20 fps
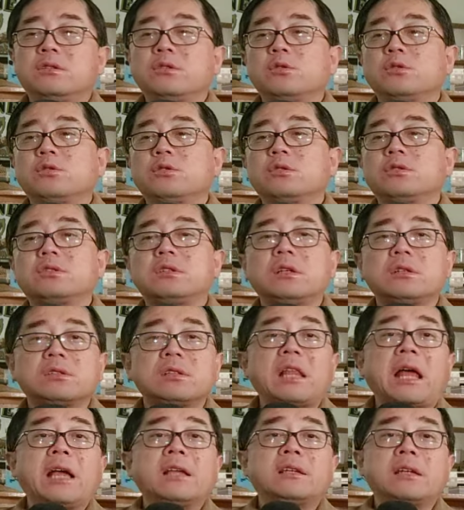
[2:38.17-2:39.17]
就是说，这个
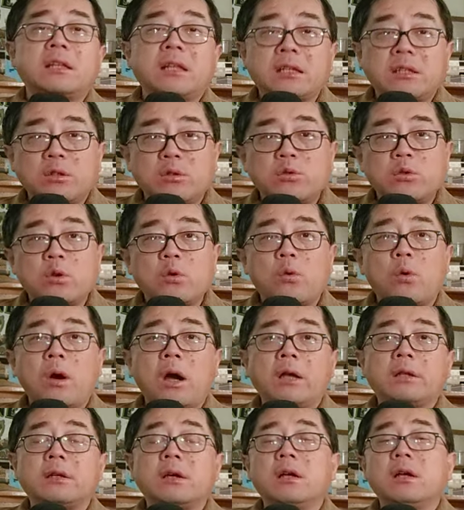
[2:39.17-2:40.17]
是来钱来得最
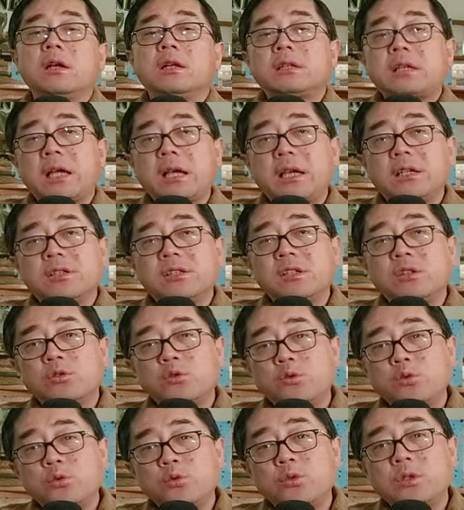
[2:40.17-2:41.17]
快的，它也是一个
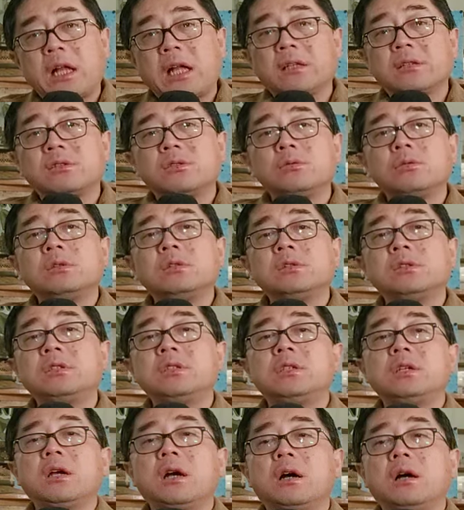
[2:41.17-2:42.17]
巨大的收割
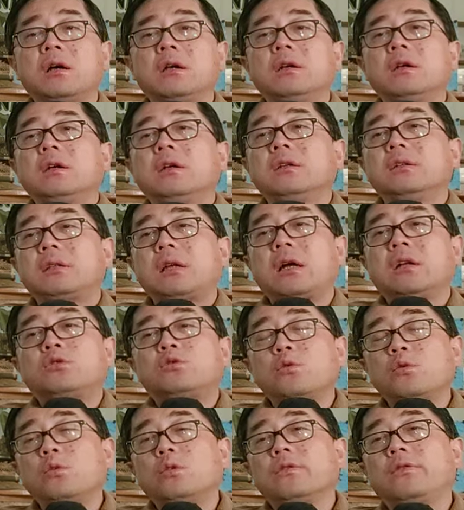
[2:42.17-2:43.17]
机啊！当然，
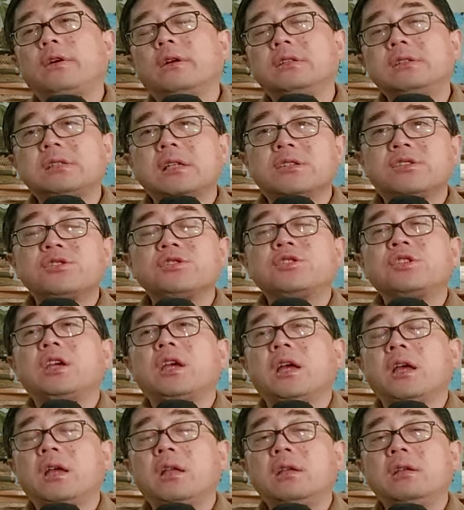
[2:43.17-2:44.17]
中国的房地产之
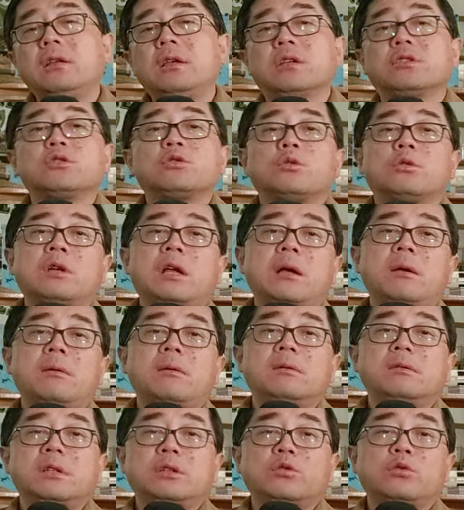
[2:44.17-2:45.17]
前也是从来
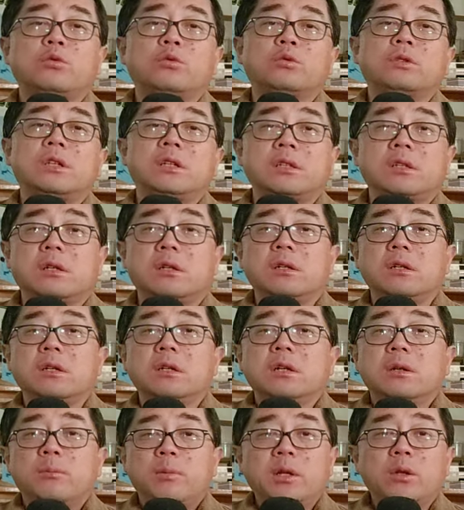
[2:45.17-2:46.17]
这个土地的
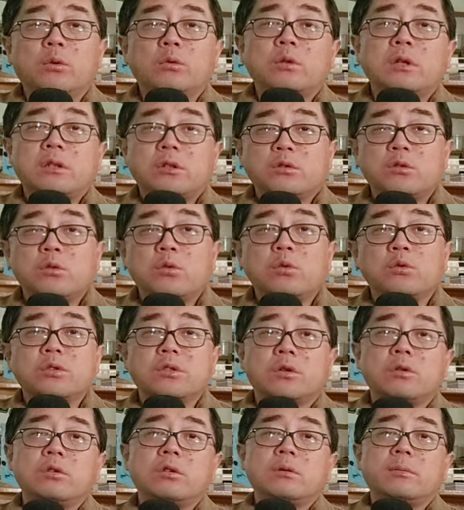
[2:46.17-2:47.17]
被垄断到中共
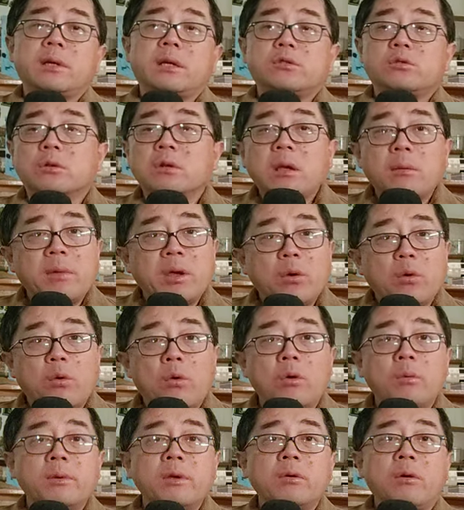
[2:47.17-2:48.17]
手里边，从来没有
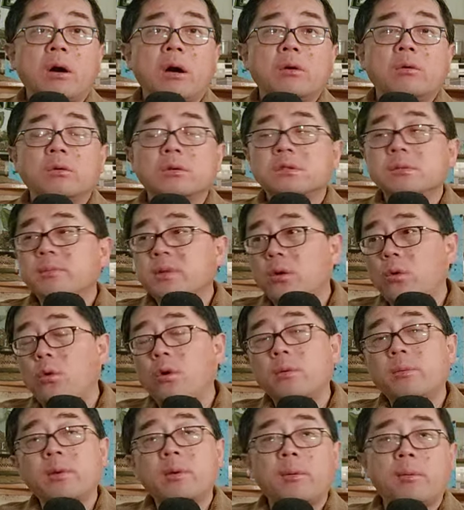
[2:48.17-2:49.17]
货币化过，这么
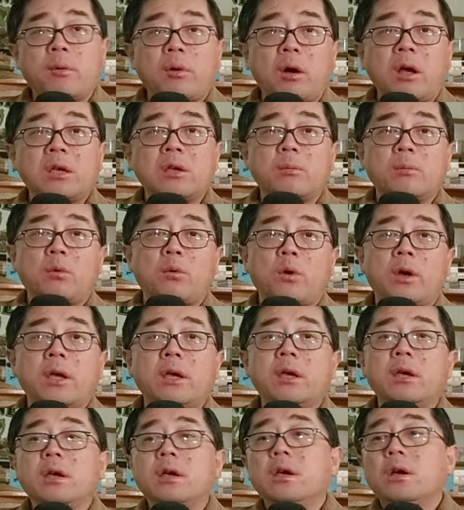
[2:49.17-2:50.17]
货币化一
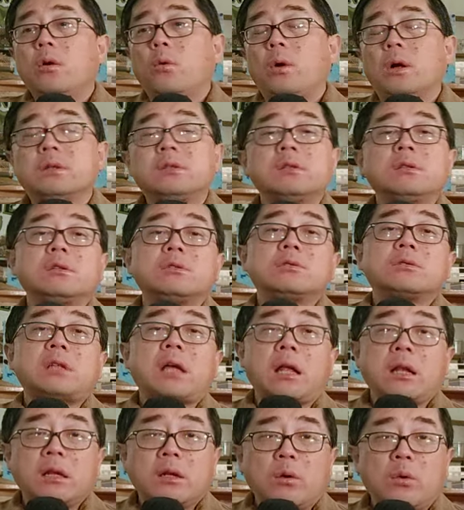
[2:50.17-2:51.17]
回，哇，真的就
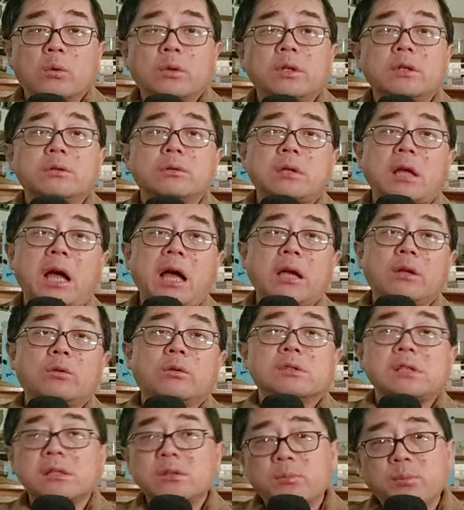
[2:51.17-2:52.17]
带来的红利就太
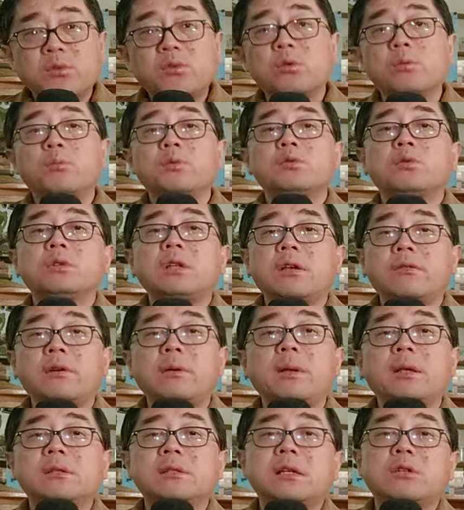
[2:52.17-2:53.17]
多，咱就不从不从那个
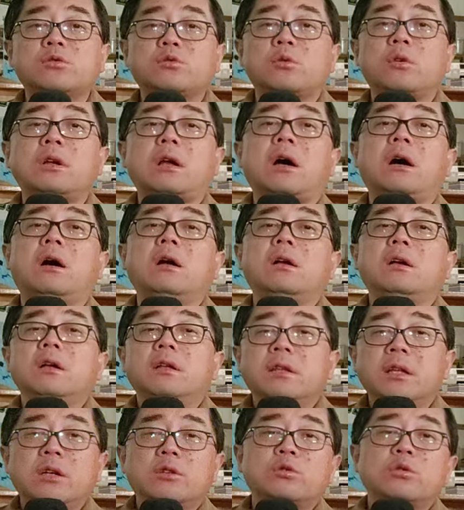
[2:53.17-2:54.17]
方面再说了啊！
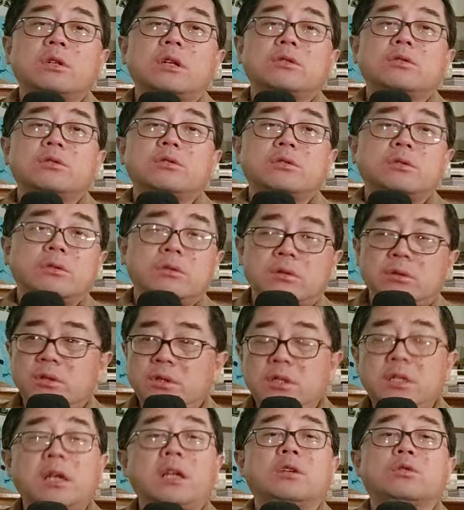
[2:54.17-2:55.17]
那个说下去，
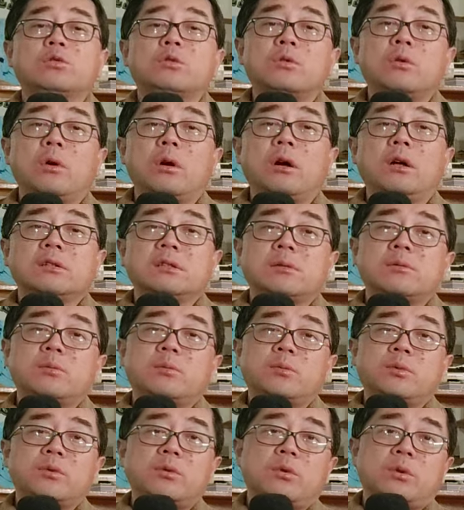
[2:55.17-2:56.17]
以前也说过啊，咱就
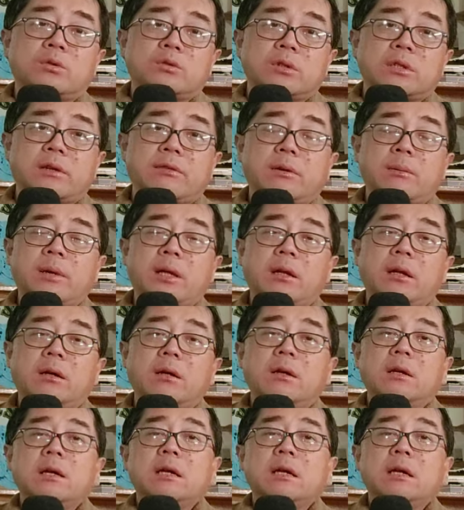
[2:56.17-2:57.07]
不啰嗦那方面了。